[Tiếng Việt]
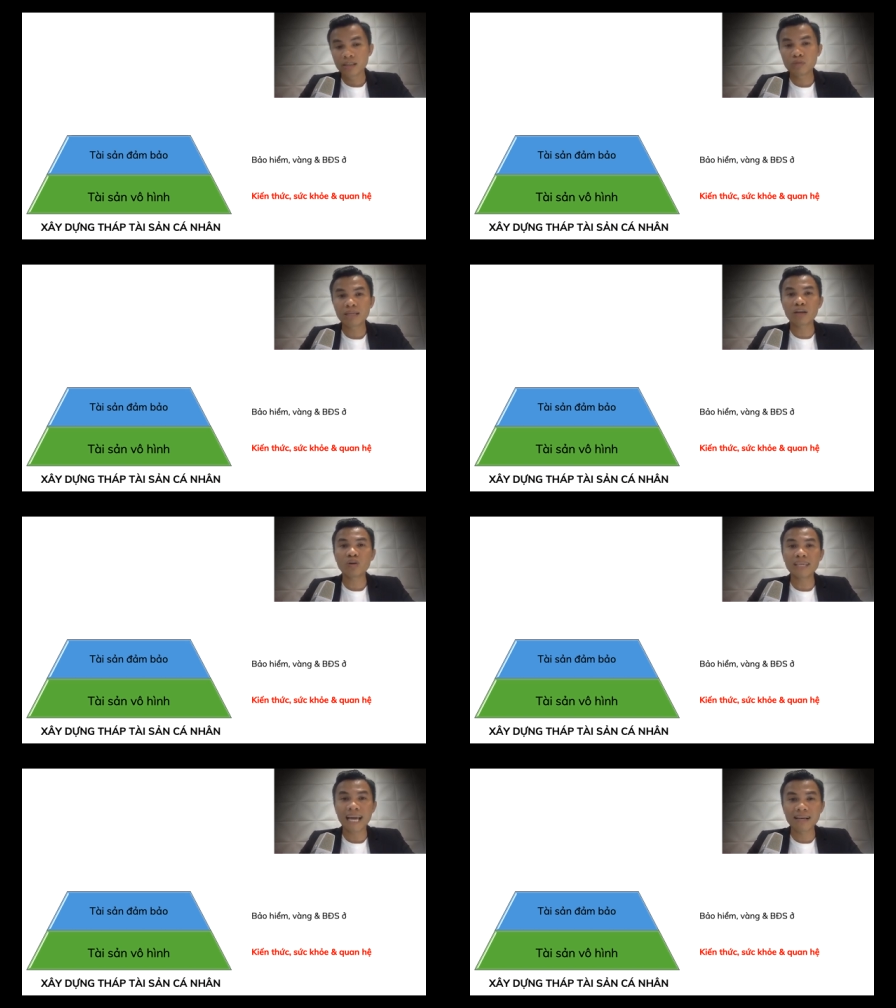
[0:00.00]
chúng ta đã
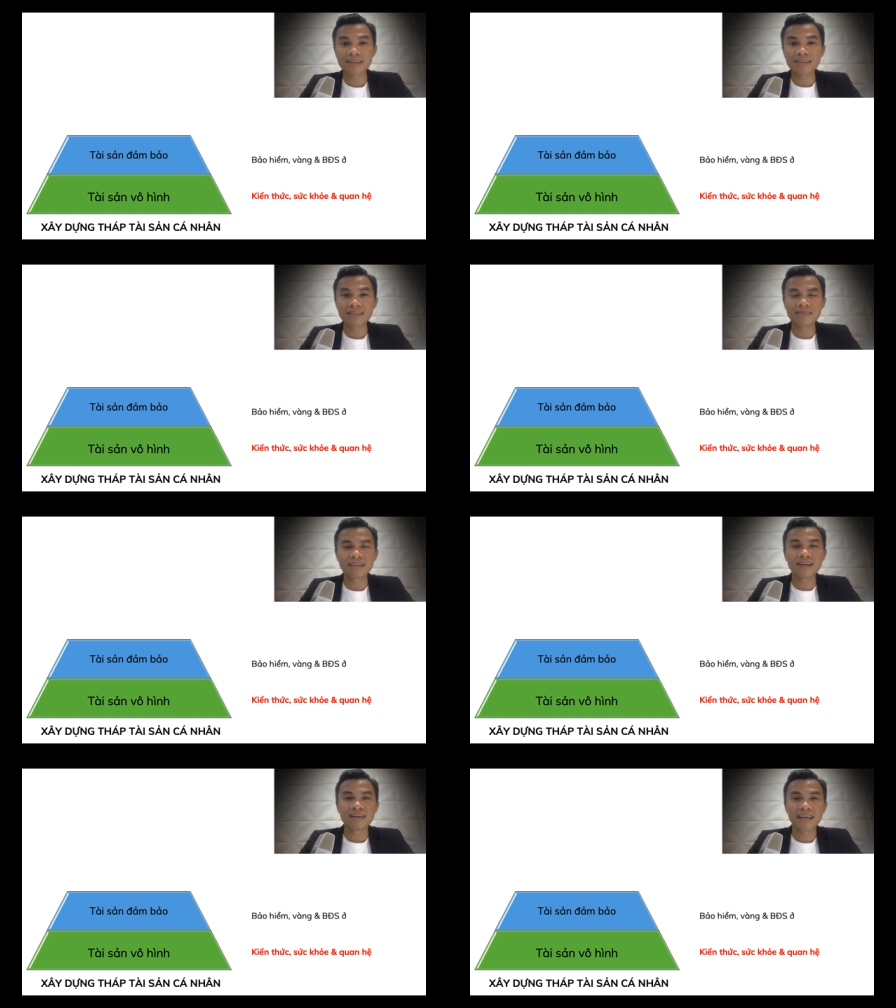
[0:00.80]
có nhà cửa từ
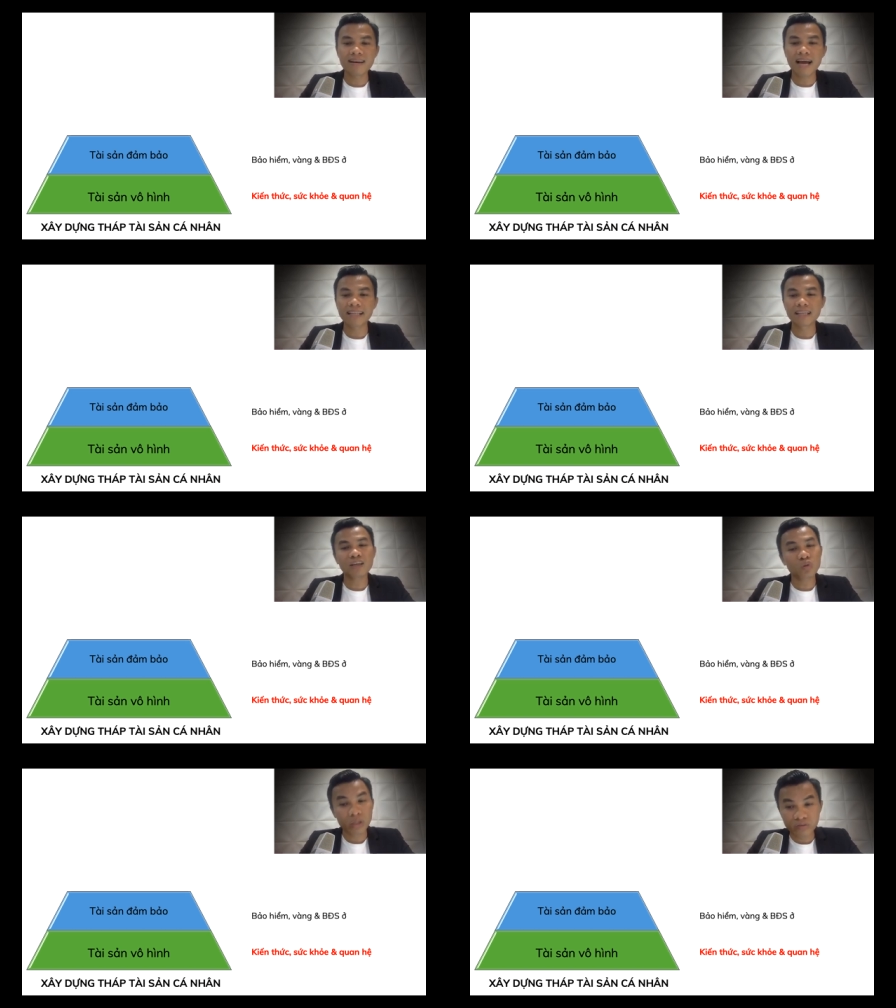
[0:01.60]
gia đình để lại thì
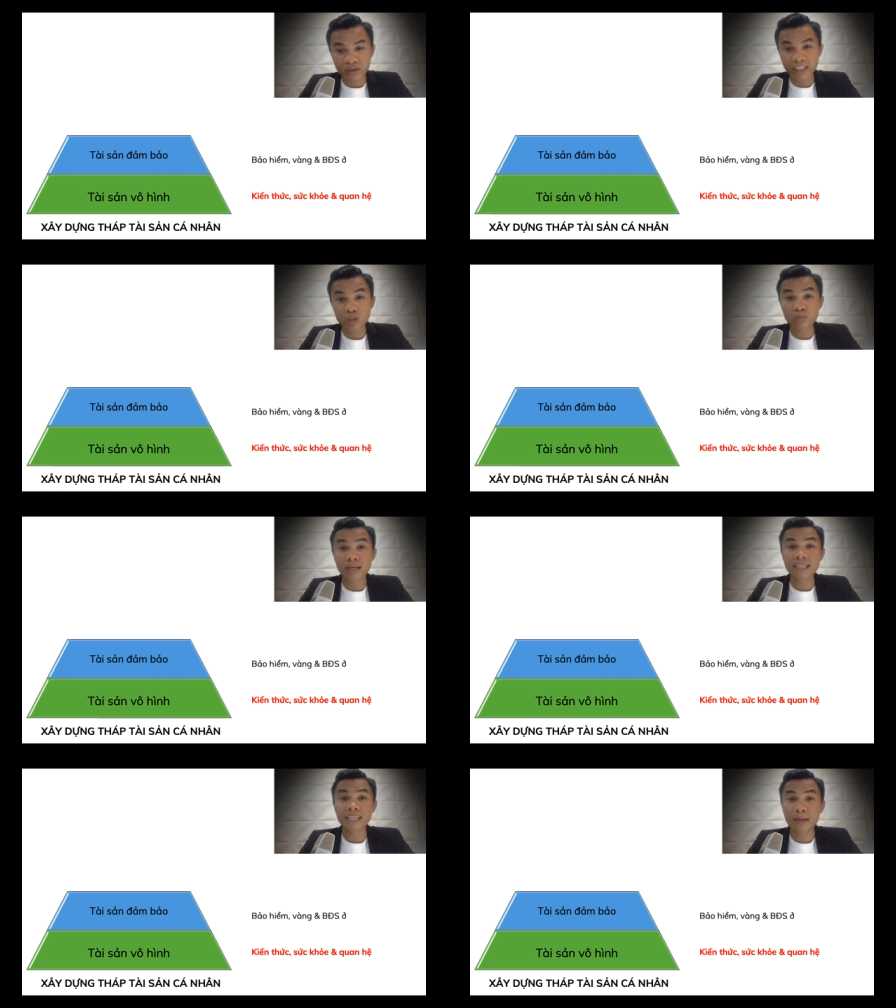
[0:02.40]
rất là tuyệt vời chúc
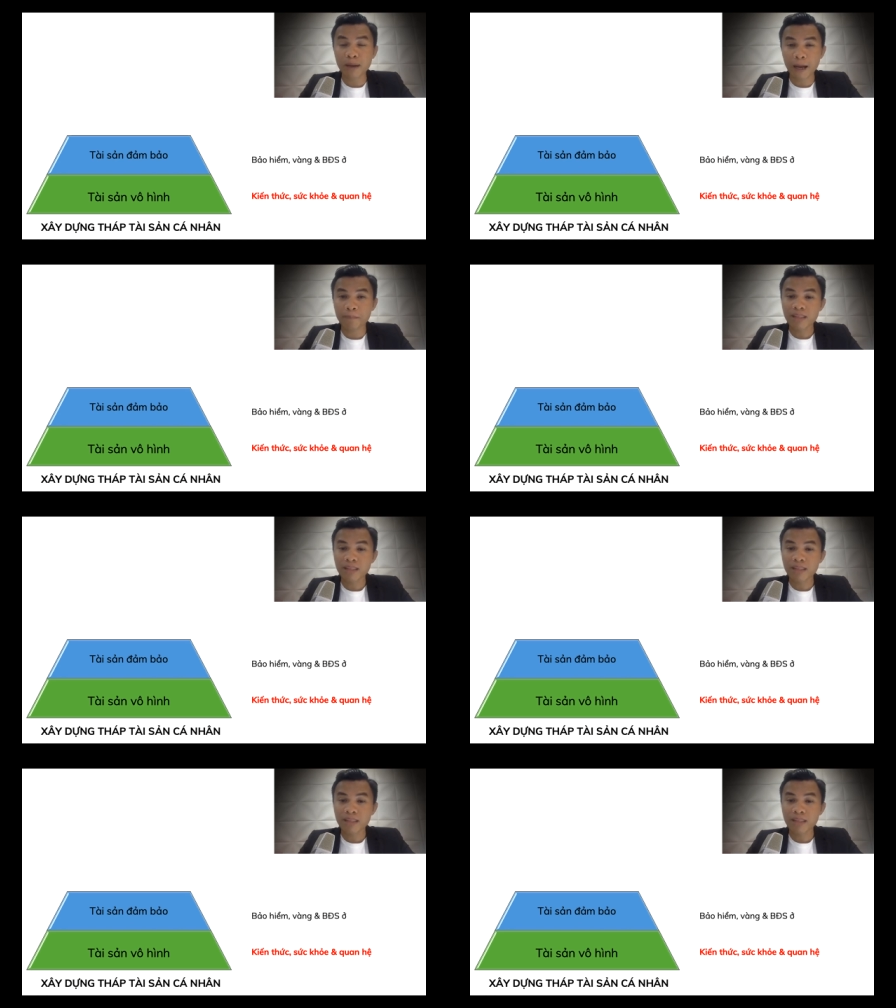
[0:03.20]
mừng các anh chị em ha